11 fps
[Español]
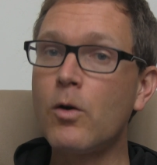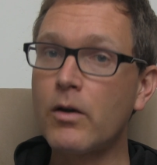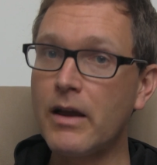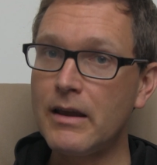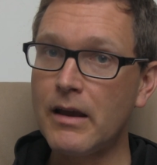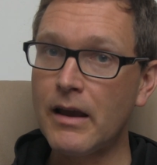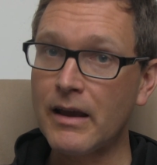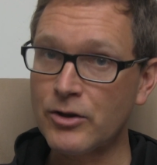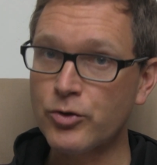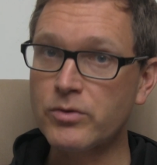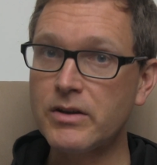lo que
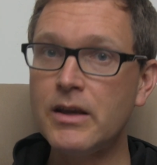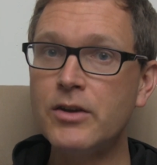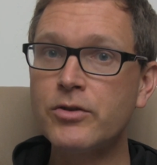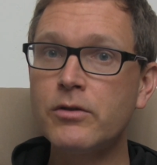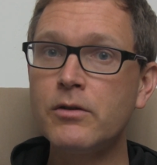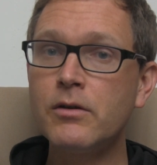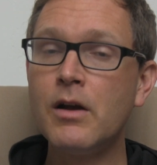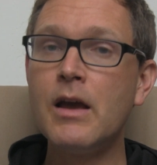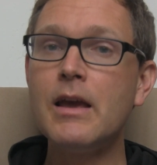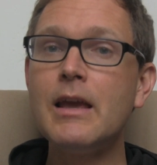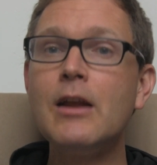Jesús hizo
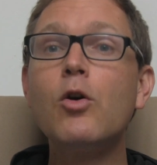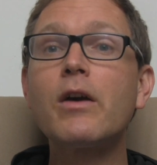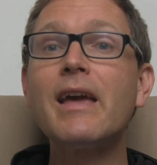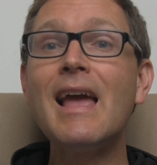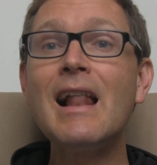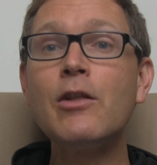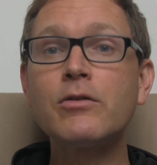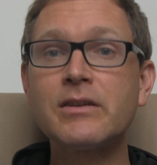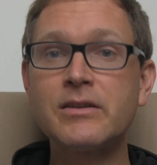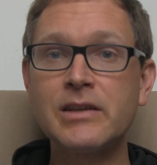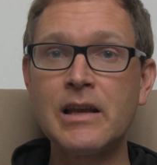y lo que Él
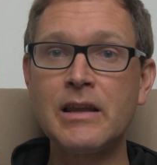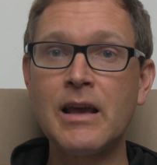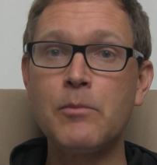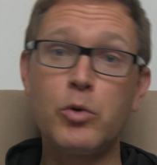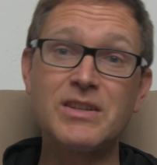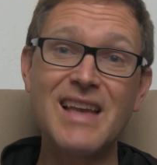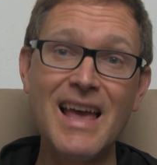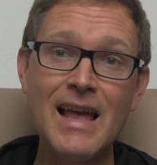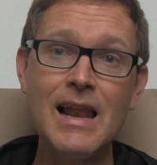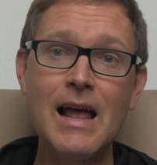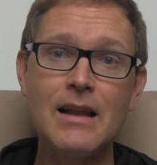nos enseña. Pues
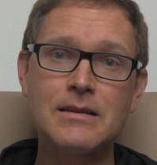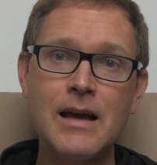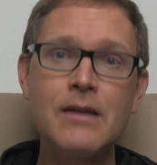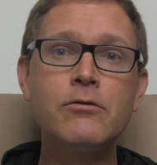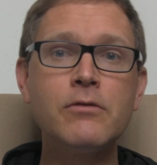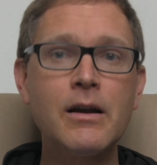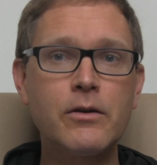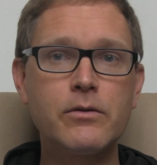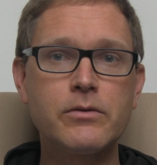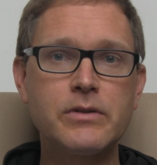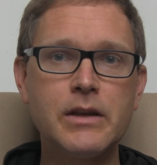Él al estar en una
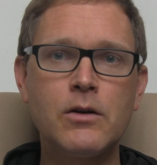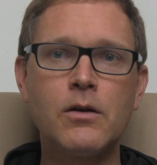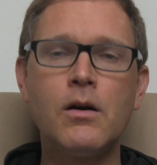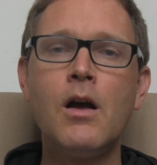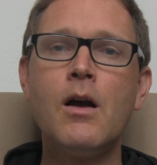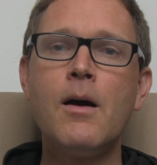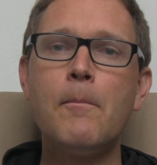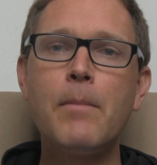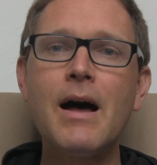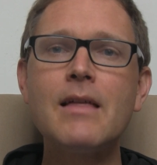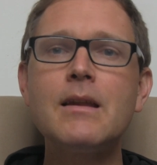cruz dijo,
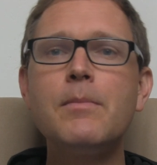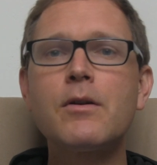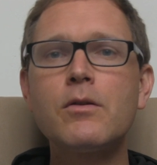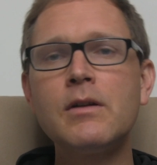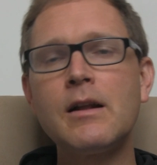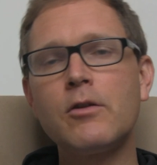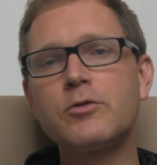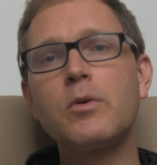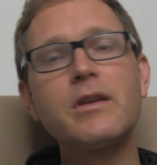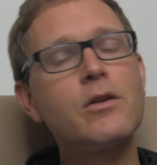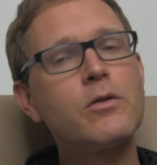Padre, perdónanos
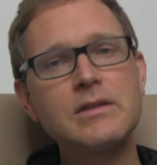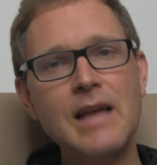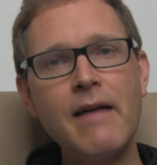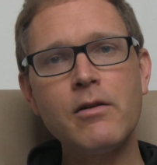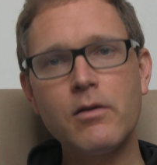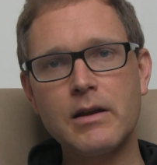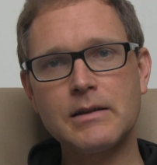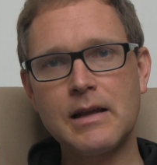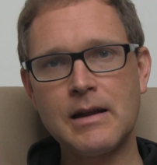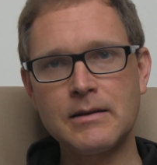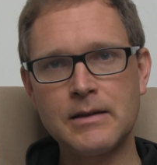porque no saben lo que
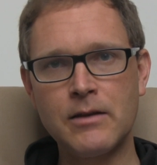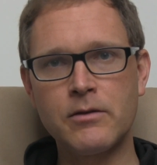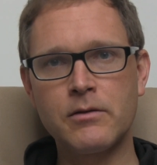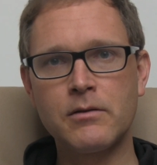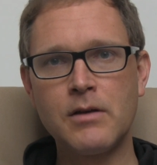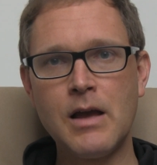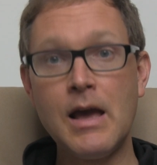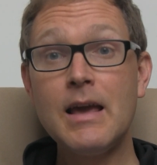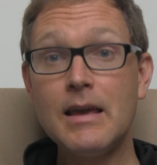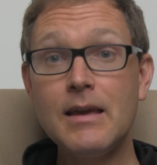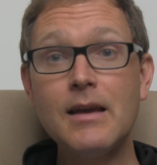están haciendo.
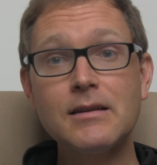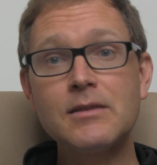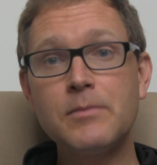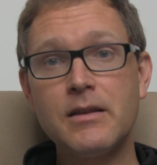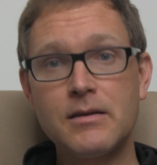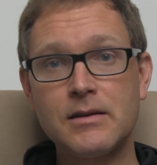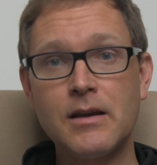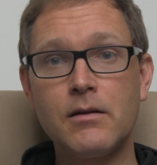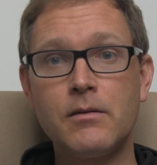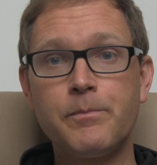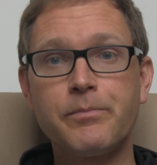Y ese es mi
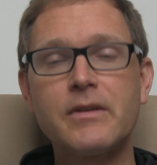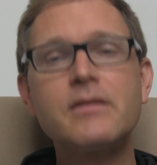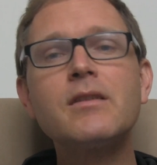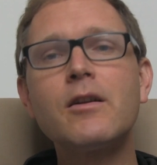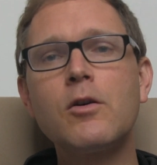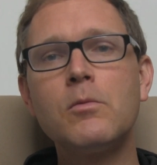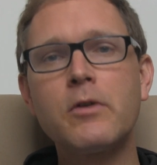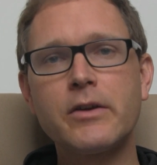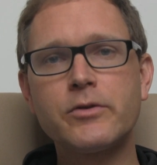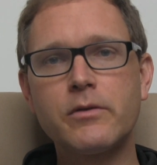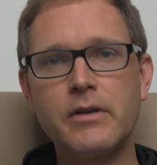deseo, ser como
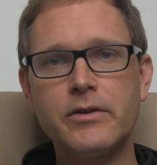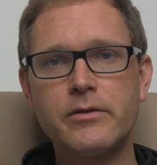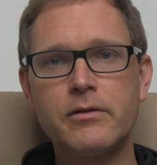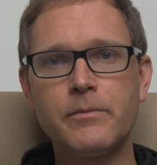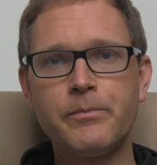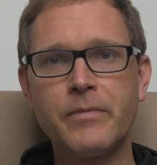Jesucristo.